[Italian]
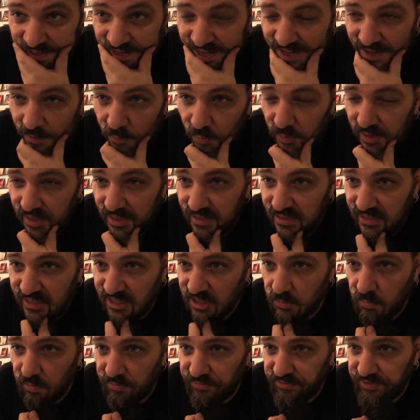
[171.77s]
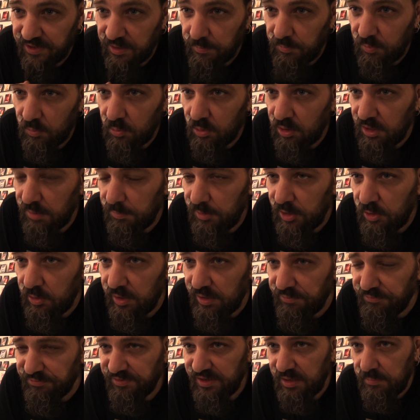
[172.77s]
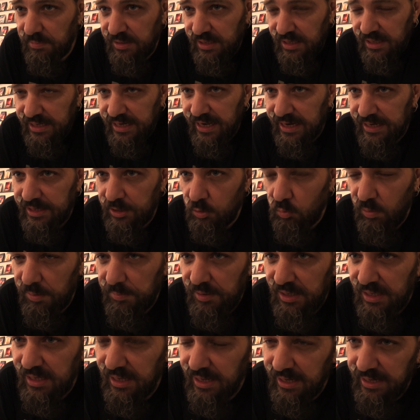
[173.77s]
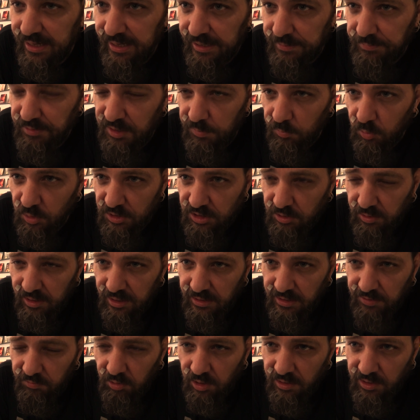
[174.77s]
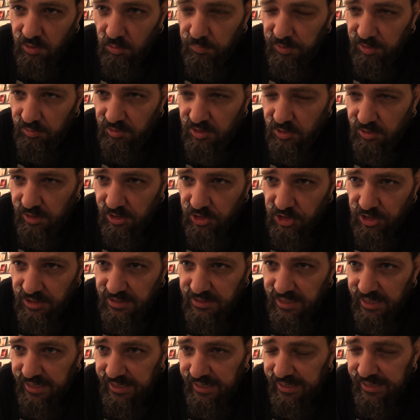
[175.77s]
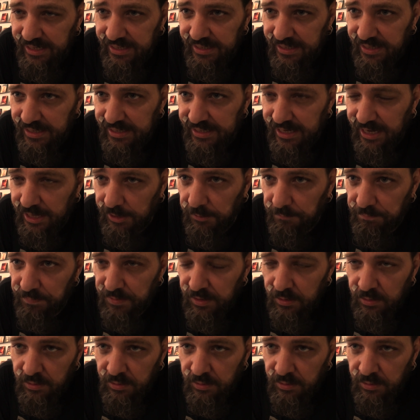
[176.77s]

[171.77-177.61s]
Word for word: è un grandissimo film uno dei migliori film degli anni 2000 e dimostra un'altra volta come questo regista iraniano